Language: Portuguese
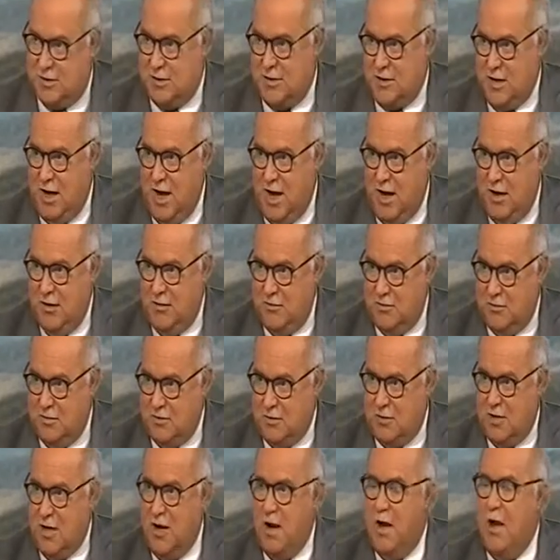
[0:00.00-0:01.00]

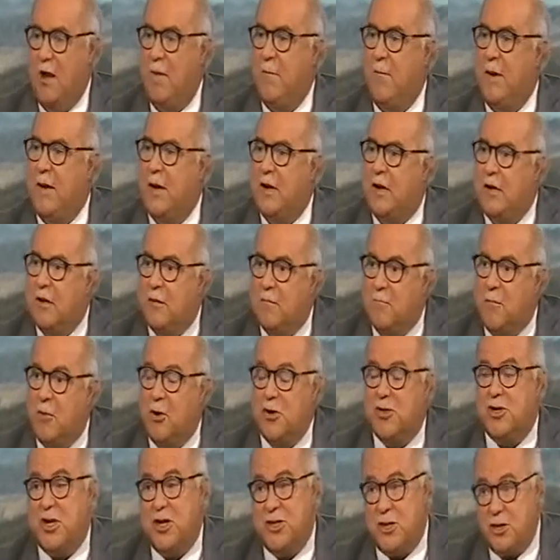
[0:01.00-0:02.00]
dinheiros, para que
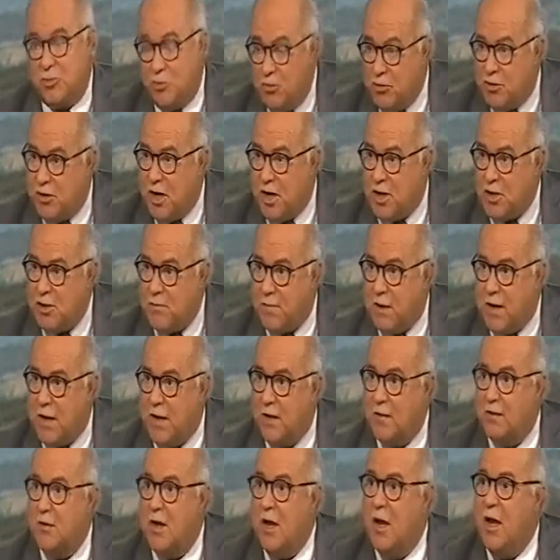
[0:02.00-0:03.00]
depois seja tudo
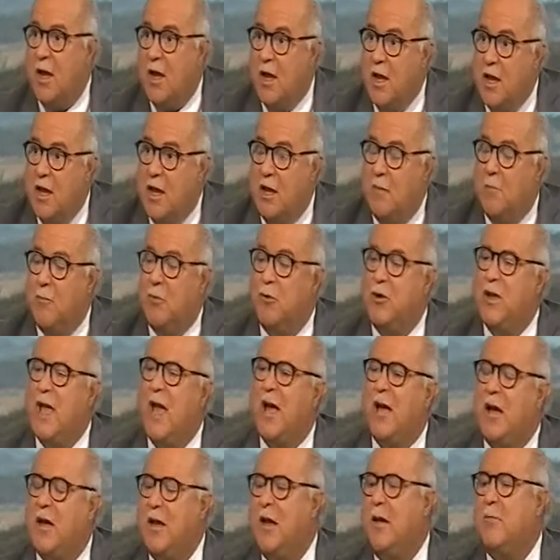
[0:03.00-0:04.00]
transparente. E porquê
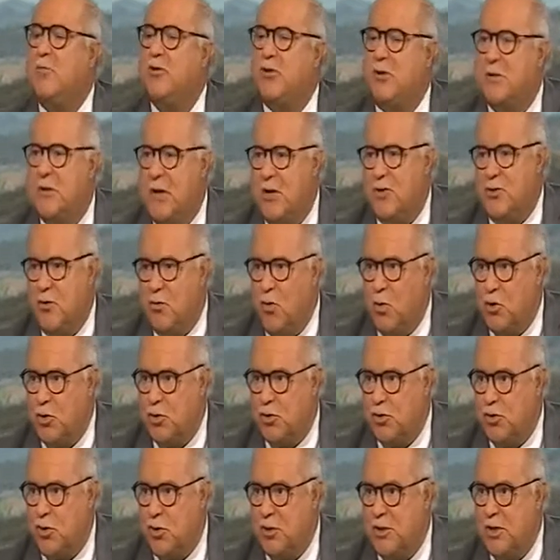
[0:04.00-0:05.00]
é que queremos que sejam
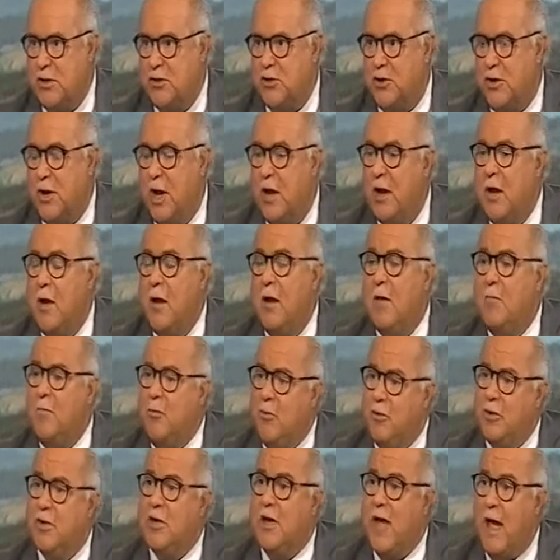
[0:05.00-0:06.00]
construtores da zona?
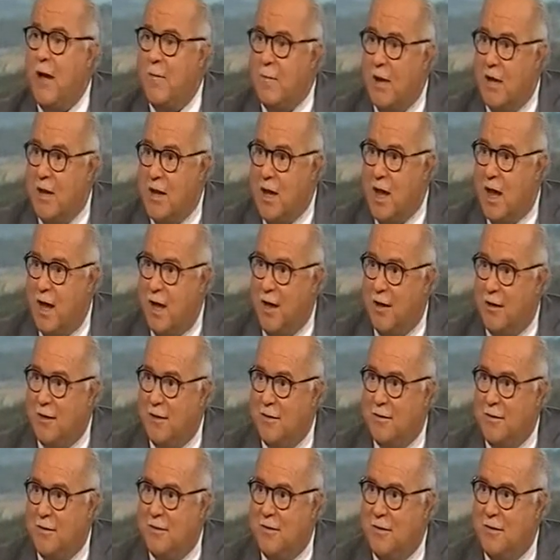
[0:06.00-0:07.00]
Porque amanhã,
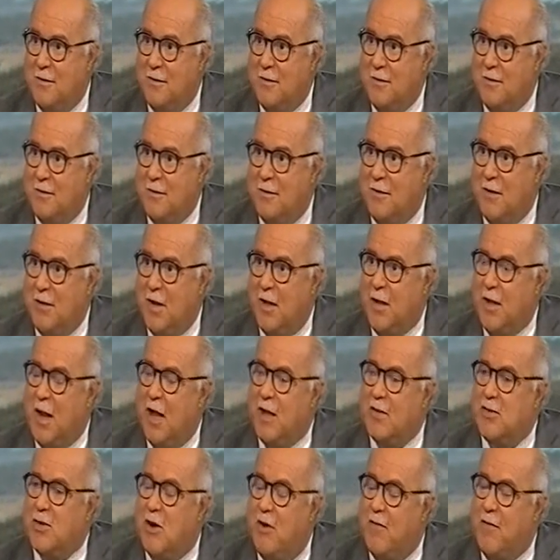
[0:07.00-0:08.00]

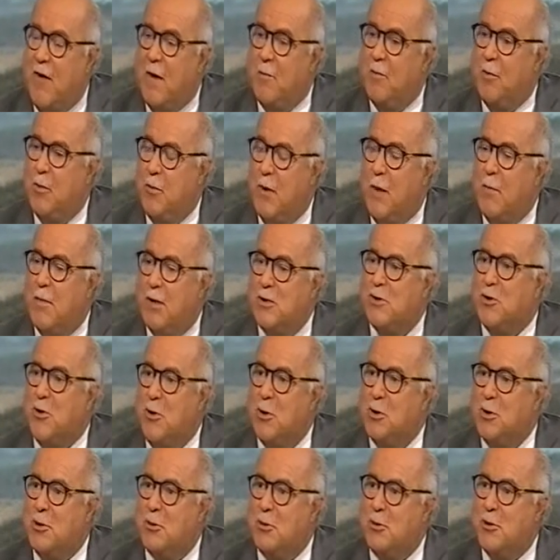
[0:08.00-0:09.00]
se houver problemas de
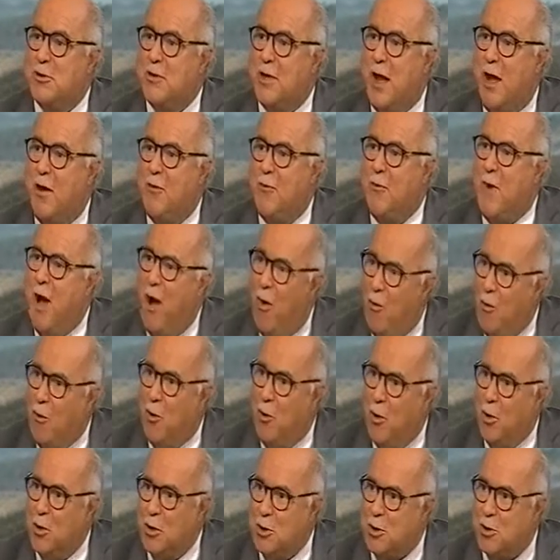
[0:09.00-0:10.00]
construção, há um
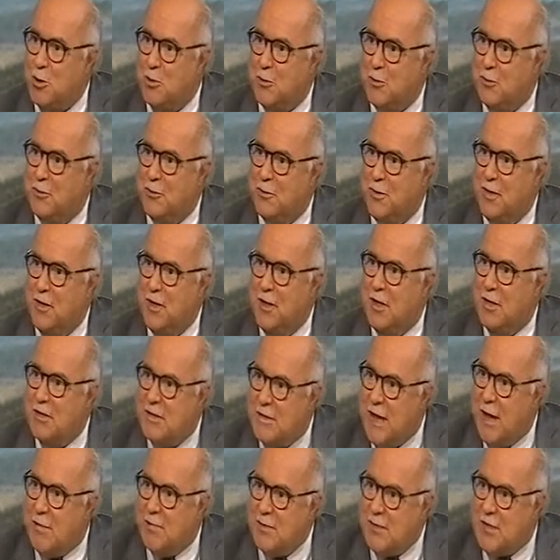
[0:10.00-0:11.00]
rosto
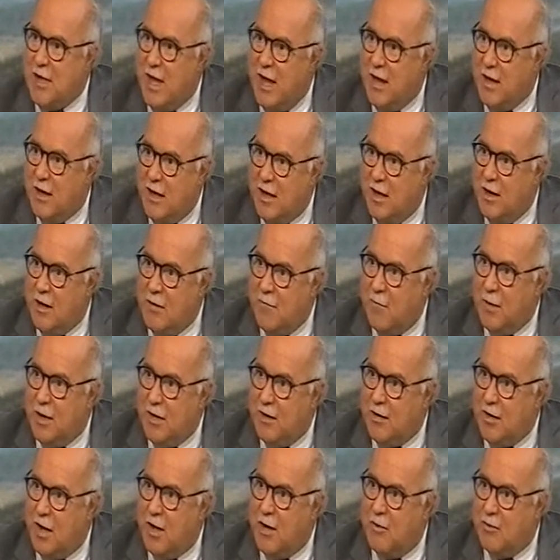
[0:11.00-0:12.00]
Sabe-se que é aquele
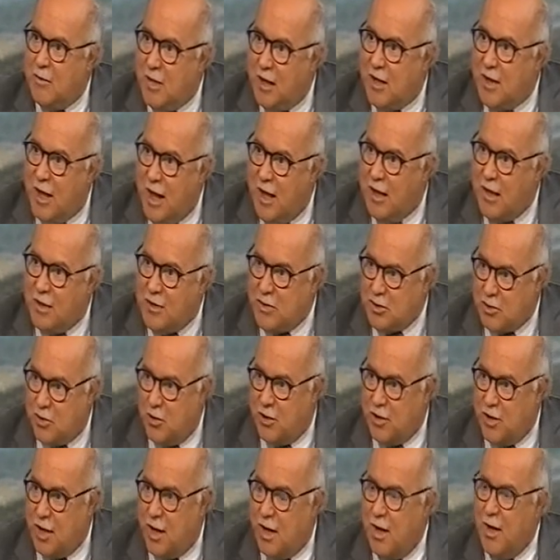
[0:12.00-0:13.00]
empreiteiro daquela
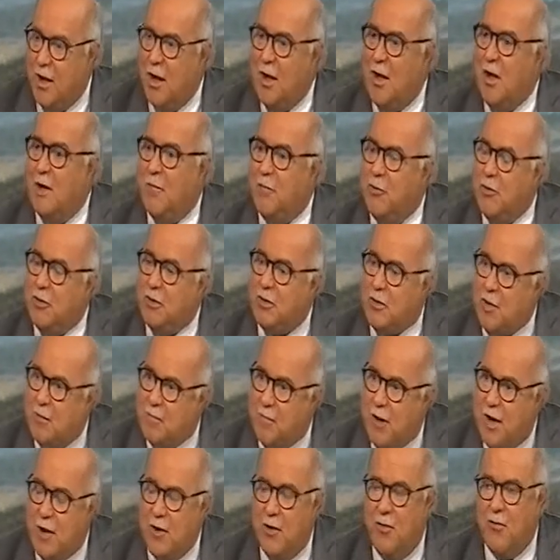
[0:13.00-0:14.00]
zona, porque
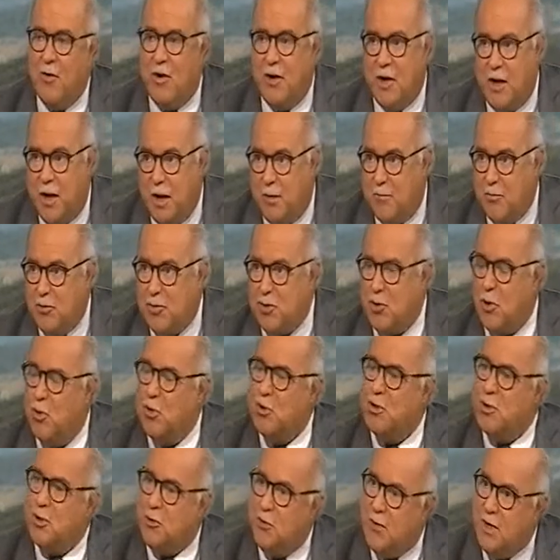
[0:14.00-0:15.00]
também não queremos
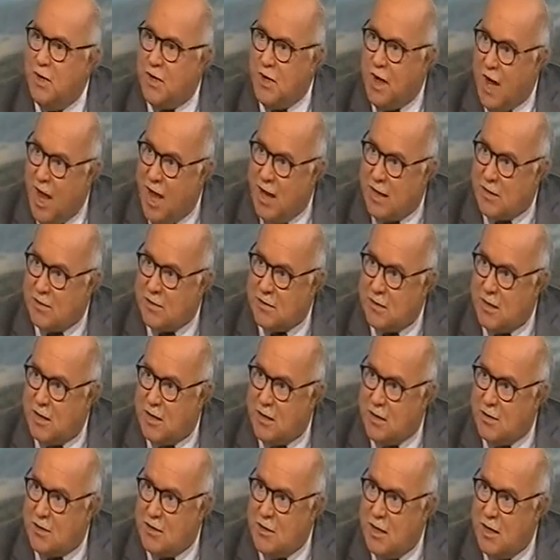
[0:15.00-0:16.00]
construir
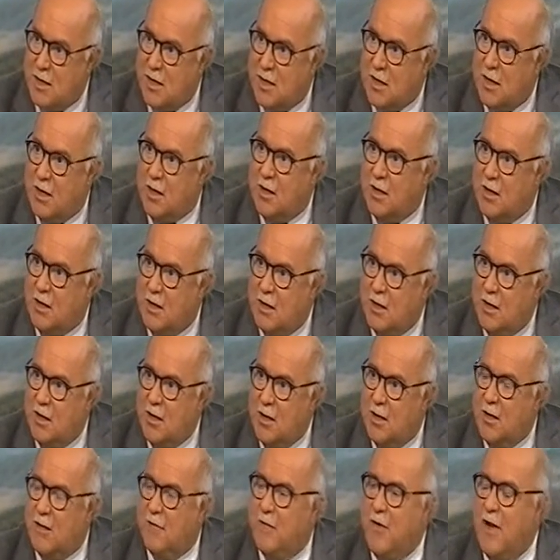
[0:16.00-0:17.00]
casas que
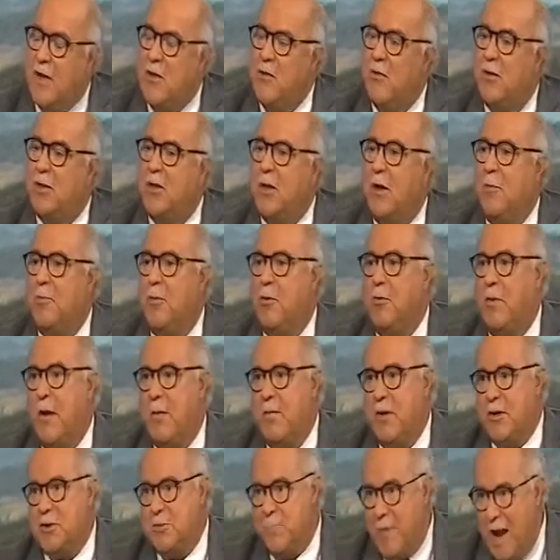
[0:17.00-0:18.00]
venham a ter
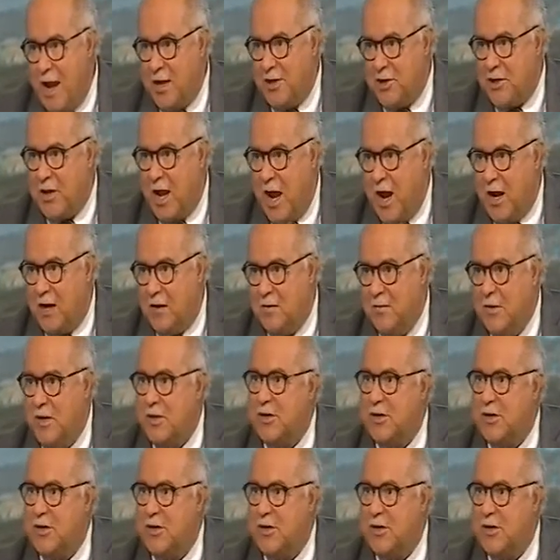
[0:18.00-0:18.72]
problemas mais tarde, mas